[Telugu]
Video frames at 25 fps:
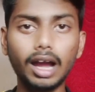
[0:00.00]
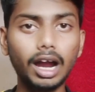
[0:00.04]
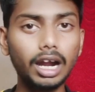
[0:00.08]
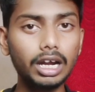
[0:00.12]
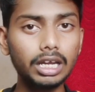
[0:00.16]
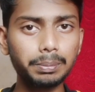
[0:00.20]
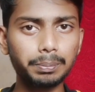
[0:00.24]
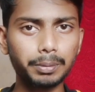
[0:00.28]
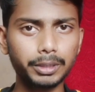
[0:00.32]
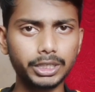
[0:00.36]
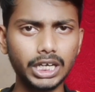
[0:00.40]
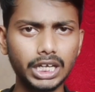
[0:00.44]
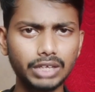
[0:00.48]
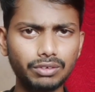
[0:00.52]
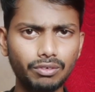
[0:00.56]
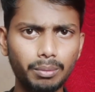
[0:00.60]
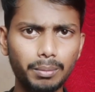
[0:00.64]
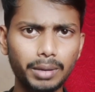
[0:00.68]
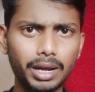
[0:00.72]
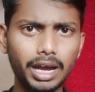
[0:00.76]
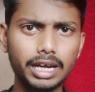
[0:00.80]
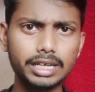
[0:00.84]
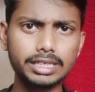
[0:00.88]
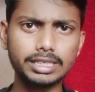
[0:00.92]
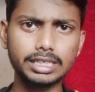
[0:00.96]
కానీ ప్రశాంత్
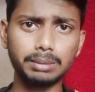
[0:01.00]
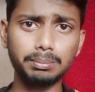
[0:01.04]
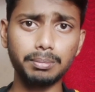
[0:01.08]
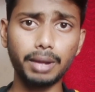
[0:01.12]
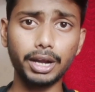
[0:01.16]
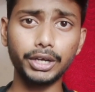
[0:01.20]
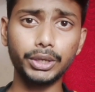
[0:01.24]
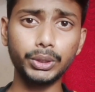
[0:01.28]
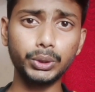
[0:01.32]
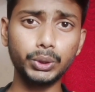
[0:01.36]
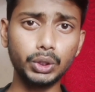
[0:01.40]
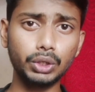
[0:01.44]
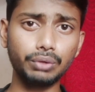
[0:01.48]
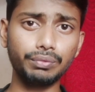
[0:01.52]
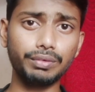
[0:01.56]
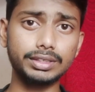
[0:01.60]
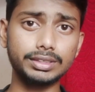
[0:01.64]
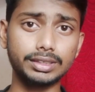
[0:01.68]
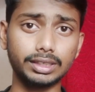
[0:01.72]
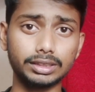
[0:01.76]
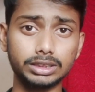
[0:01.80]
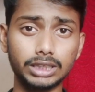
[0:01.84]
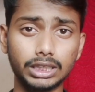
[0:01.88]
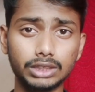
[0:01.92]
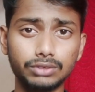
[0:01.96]
వర్మ గారి సినిమాటిక్
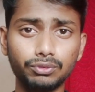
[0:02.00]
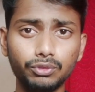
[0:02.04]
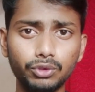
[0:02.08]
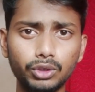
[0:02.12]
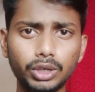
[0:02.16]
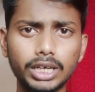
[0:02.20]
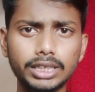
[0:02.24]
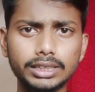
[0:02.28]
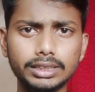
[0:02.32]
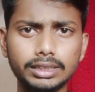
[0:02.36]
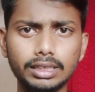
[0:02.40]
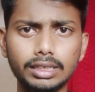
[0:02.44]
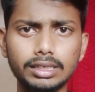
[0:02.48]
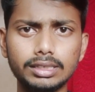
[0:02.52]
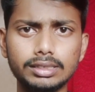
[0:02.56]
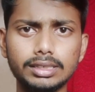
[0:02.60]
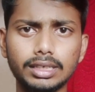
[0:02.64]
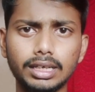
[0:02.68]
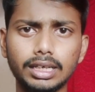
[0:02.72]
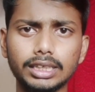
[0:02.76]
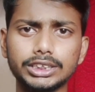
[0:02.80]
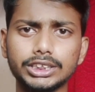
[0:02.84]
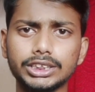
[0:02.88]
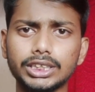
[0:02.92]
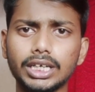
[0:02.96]
యూనివర్స్ సక్సెస్ఫుల్ అయితే
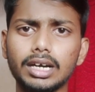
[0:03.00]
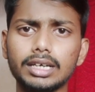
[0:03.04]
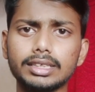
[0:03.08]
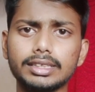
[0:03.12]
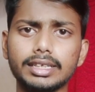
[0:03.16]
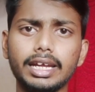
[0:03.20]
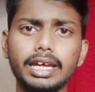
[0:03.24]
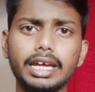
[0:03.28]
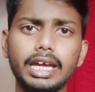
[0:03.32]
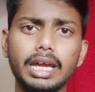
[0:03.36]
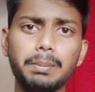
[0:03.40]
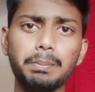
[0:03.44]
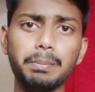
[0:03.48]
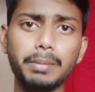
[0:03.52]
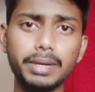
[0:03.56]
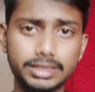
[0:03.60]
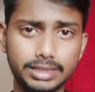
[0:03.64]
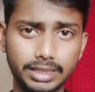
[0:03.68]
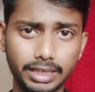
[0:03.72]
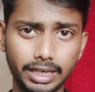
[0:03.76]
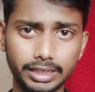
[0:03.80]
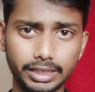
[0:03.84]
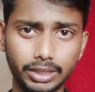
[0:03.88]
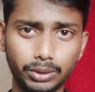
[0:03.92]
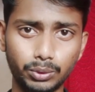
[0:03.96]
నిజంగా ఛానల్ చాలా
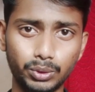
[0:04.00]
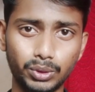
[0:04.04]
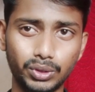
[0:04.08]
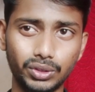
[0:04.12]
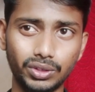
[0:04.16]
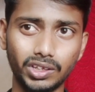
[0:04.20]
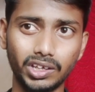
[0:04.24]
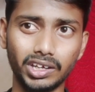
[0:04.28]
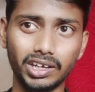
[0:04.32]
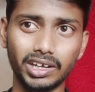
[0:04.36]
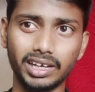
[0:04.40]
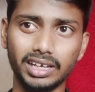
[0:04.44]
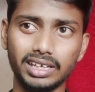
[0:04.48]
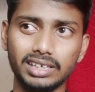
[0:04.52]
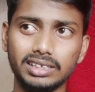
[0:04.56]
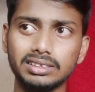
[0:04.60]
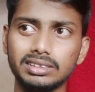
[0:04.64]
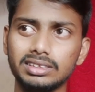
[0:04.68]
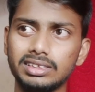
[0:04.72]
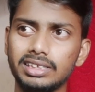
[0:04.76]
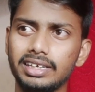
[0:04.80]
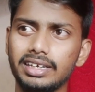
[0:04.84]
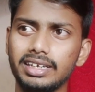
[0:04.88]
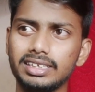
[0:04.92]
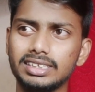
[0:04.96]
అమేజింగ్ అయితే ఉంటుంది
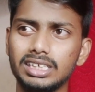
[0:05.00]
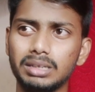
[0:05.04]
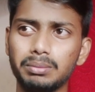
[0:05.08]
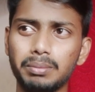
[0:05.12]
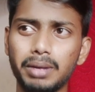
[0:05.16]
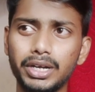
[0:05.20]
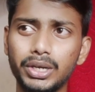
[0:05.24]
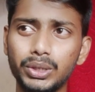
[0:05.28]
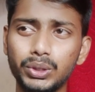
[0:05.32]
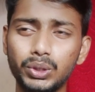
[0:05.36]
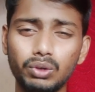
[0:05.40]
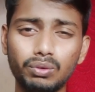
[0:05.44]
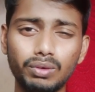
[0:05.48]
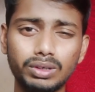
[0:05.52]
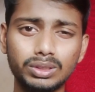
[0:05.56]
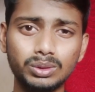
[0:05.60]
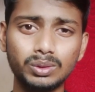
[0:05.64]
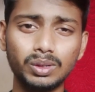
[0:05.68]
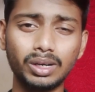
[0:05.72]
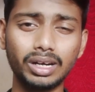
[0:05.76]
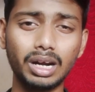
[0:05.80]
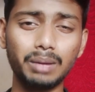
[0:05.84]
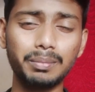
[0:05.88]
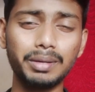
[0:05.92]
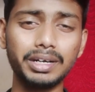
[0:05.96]
ఇంకా సినిమాటిక్ యూనివర్స్
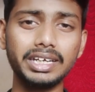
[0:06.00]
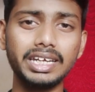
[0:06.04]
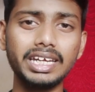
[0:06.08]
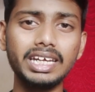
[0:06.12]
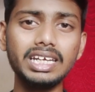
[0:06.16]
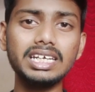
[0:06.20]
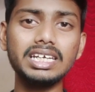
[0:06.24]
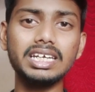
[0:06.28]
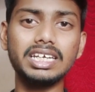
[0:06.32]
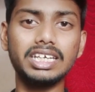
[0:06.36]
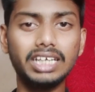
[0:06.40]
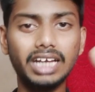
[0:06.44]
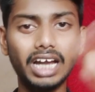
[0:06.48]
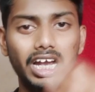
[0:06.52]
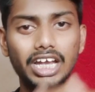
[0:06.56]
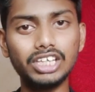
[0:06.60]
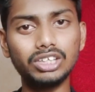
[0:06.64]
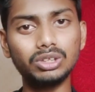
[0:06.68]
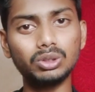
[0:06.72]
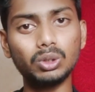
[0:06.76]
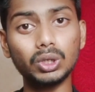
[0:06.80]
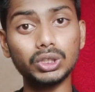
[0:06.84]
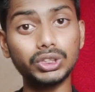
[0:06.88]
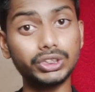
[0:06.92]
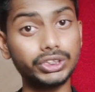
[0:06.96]
ఉన్నారు కాబట్టి ఇంకా
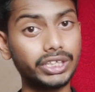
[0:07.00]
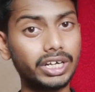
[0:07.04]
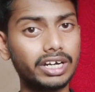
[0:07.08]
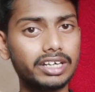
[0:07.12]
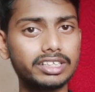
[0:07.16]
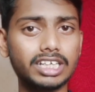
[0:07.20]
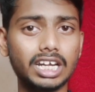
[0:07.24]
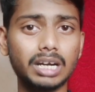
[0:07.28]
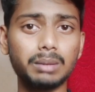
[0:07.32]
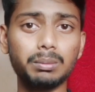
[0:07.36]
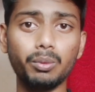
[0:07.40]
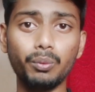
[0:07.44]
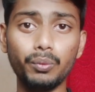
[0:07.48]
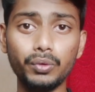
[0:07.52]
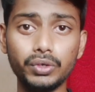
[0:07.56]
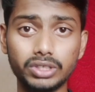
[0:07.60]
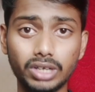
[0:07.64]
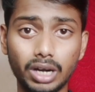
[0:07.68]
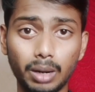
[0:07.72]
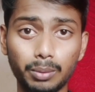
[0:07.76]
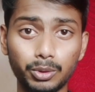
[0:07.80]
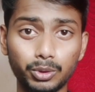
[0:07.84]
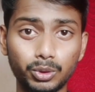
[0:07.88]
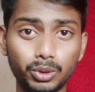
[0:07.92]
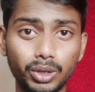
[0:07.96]
ఇందులో చాలా చాలా మూవీస్
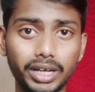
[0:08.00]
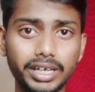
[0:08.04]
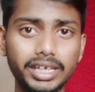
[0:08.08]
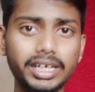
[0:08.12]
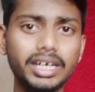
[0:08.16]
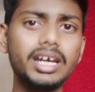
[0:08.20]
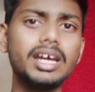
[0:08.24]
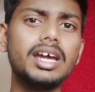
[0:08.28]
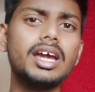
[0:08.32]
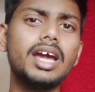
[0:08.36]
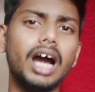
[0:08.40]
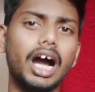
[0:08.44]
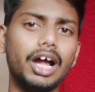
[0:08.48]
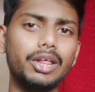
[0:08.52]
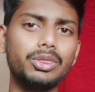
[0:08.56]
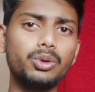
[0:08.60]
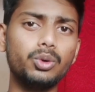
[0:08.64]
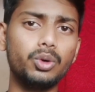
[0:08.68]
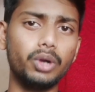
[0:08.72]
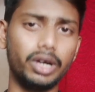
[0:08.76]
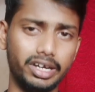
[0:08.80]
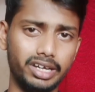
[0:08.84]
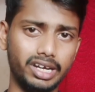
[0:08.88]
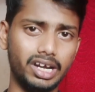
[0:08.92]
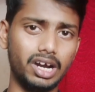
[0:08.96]
రాబోతున్నాయి
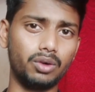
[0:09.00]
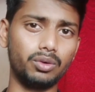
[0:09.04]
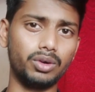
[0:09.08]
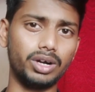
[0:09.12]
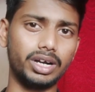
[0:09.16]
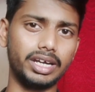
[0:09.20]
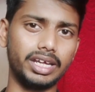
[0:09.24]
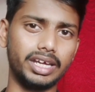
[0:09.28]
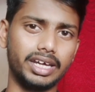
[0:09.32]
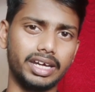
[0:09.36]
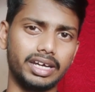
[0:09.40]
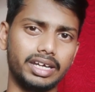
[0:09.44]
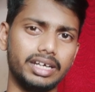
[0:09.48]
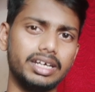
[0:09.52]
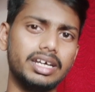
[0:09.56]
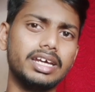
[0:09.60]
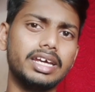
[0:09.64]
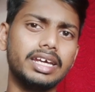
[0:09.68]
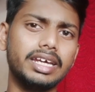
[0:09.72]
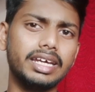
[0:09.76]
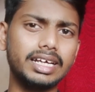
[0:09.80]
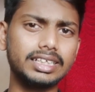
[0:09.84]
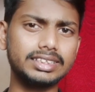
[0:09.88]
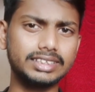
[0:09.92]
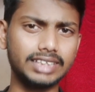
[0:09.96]
అందుకు రెడీగా ఉండండి
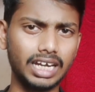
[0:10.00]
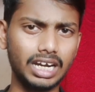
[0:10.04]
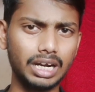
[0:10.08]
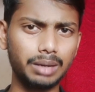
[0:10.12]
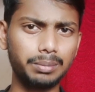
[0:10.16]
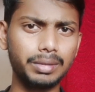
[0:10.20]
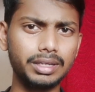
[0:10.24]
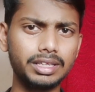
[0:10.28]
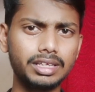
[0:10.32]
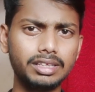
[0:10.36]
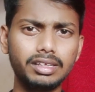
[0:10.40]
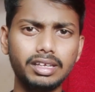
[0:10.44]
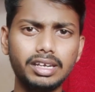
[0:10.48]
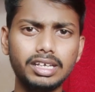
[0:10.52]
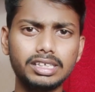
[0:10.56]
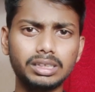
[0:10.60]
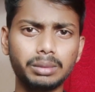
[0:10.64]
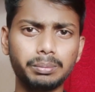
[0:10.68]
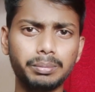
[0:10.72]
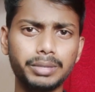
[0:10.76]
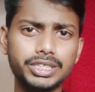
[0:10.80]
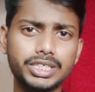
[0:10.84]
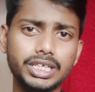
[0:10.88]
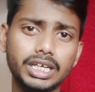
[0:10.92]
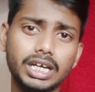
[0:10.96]
ఇంకా చాలా మంది దీనికి
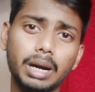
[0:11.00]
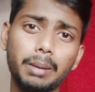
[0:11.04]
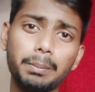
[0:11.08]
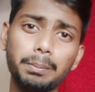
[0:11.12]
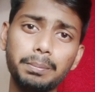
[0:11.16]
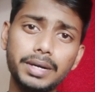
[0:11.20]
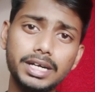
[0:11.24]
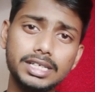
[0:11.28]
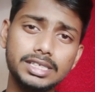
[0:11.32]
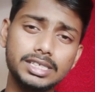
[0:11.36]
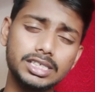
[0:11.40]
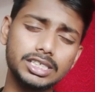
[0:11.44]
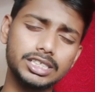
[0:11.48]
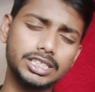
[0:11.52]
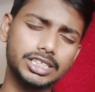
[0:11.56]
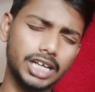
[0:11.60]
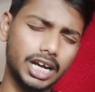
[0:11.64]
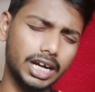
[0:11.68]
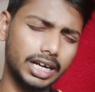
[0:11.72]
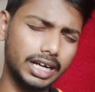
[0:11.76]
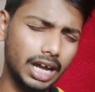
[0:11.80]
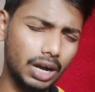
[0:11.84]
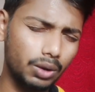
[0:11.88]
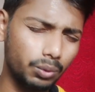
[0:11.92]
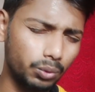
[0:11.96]
సంబంధించి కంప్లైంట్స్ అయితే
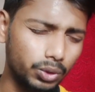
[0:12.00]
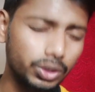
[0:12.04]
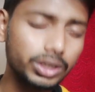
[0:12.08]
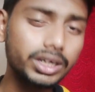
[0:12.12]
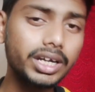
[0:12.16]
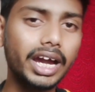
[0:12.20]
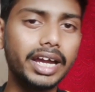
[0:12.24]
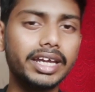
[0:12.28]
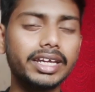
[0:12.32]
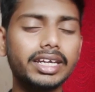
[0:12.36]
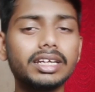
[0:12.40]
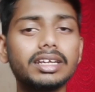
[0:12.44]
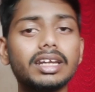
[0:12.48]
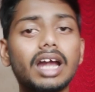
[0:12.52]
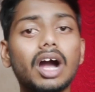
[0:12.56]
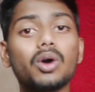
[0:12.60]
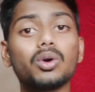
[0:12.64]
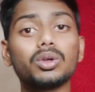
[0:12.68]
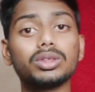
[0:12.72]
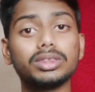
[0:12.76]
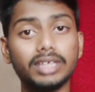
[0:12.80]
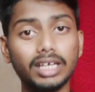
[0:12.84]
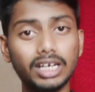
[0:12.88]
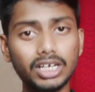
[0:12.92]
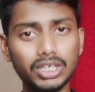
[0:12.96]
చాలా ఉంటాయి
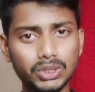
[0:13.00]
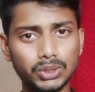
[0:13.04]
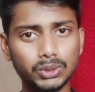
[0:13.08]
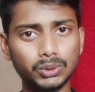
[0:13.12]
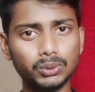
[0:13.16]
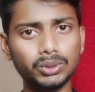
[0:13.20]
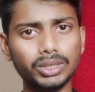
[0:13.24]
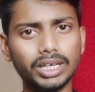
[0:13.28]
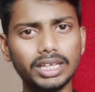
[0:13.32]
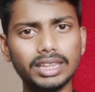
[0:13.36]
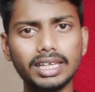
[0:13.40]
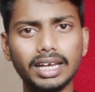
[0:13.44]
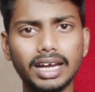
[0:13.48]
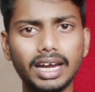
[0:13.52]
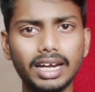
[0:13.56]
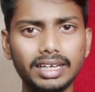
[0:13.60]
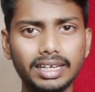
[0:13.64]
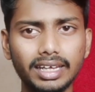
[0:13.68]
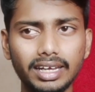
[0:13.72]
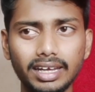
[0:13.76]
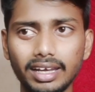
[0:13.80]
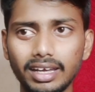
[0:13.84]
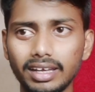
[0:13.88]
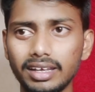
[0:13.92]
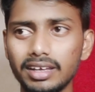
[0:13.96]
నాకు తెలుసు
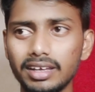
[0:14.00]
ఎందుకంటే